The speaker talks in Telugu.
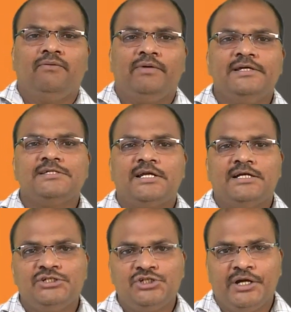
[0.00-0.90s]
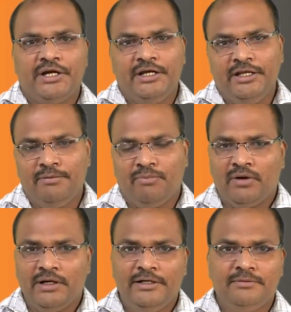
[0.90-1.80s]
వైఎస్ రాజశేఖర రెడ్డిని
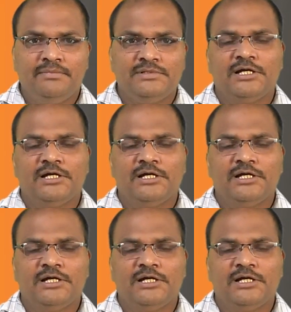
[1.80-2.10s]
పొగడ్డం